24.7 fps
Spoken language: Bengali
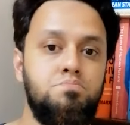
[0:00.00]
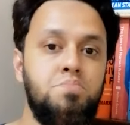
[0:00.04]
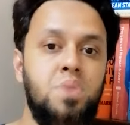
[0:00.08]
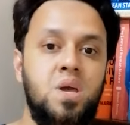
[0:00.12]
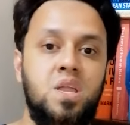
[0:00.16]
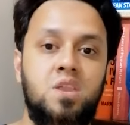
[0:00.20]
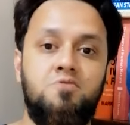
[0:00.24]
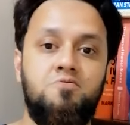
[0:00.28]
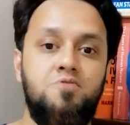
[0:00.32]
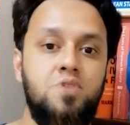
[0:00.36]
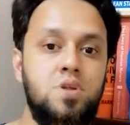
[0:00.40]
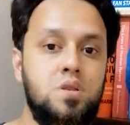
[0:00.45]

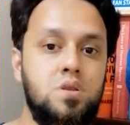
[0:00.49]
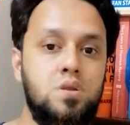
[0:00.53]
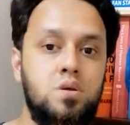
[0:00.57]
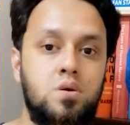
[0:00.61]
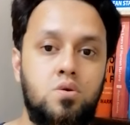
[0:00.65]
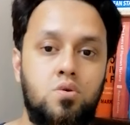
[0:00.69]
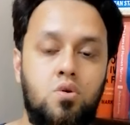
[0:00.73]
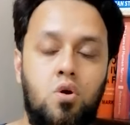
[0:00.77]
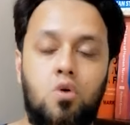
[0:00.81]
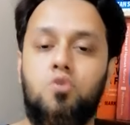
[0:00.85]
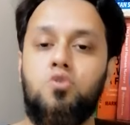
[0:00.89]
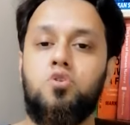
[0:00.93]
বেনিফিট
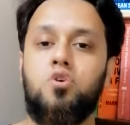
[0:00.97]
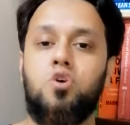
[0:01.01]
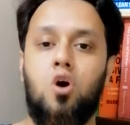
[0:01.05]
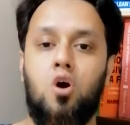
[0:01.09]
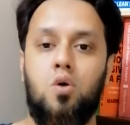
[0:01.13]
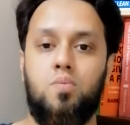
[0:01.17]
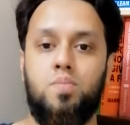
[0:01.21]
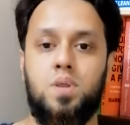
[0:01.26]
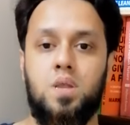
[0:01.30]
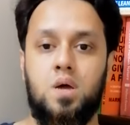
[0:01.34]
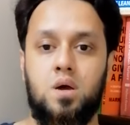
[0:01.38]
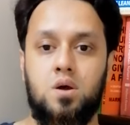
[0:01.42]
কখনোই
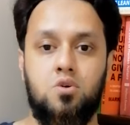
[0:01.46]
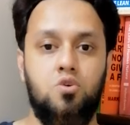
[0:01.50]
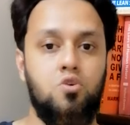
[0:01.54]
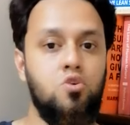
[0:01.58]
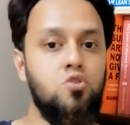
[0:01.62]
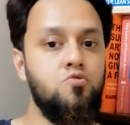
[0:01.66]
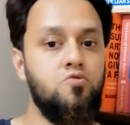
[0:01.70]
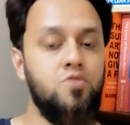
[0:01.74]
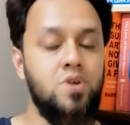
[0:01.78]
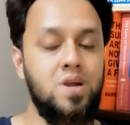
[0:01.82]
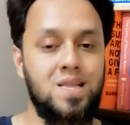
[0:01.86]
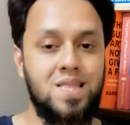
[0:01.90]
হবে না
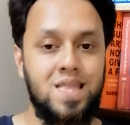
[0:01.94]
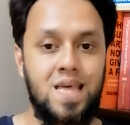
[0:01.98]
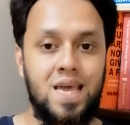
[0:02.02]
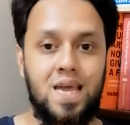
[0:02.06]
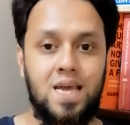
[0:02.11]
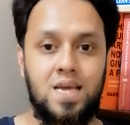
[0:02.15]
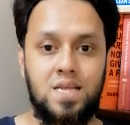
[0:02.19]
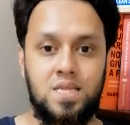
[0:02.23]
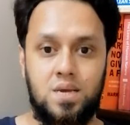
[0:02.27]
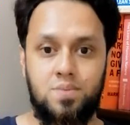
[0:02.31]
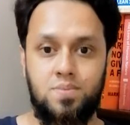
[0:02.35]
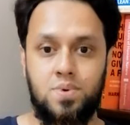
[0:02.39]
কনফ্লিক্ট
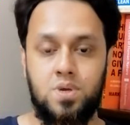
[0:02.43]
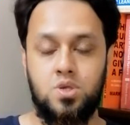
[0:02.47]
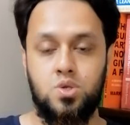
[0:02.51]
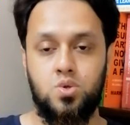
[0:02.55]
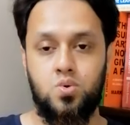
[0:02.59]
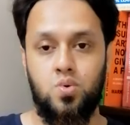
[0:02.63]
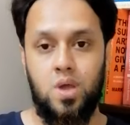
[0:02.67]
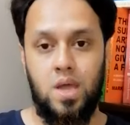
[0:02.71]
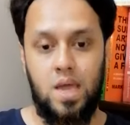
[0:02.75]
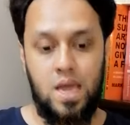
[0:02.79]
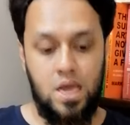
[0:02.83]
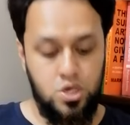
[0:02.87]
থেকেই যাবে
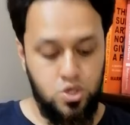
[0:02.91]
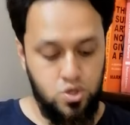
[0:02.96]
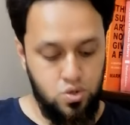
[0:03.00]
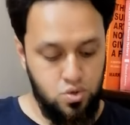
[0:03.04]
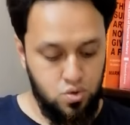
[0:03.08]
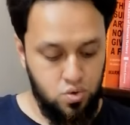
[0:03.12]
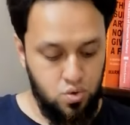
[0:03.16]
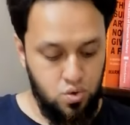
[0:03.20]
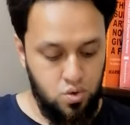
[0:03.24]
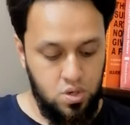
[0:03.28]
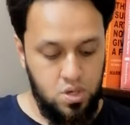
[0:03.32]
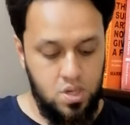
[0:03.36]
সো এই
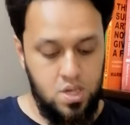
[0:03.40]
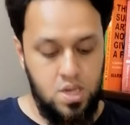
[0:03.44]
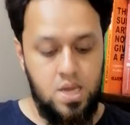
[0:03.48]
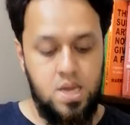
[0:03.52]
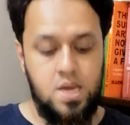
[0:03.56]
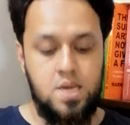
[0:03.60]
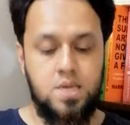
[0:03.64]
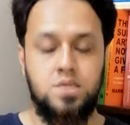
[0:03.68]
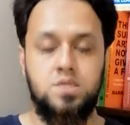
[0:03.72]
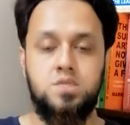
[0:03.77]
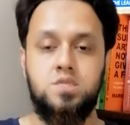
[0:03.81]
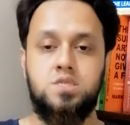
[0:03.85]
জন্য
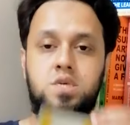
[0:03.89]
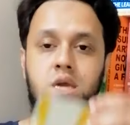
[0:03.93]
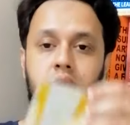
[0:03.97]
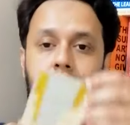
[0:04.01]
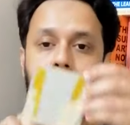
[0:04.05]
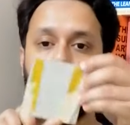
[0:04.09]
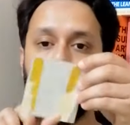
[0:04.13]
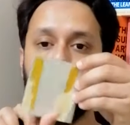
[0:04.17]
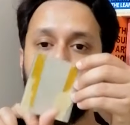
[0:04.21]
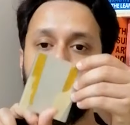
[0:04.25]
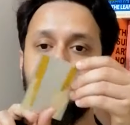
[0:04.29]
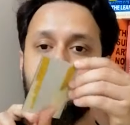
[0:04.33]
যে
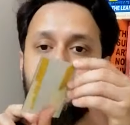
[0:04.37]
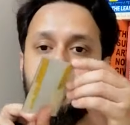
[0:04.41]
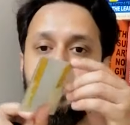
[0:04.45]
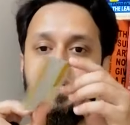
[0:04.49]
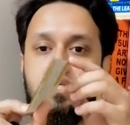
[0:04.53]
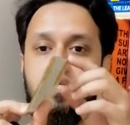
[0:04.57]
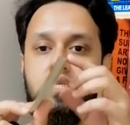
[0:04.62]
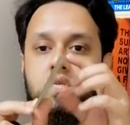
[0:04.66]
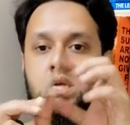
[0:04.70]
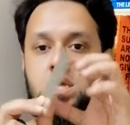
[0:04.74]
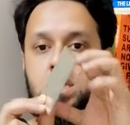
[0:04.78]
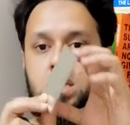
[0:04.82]
কোনো
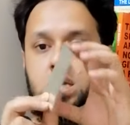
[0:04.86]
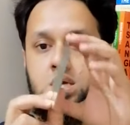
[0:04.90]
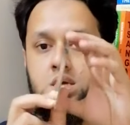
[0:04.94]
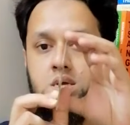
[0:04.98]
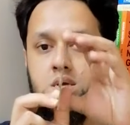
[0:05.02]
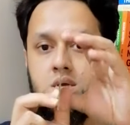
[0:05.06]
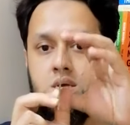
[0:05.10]
জিনিসকে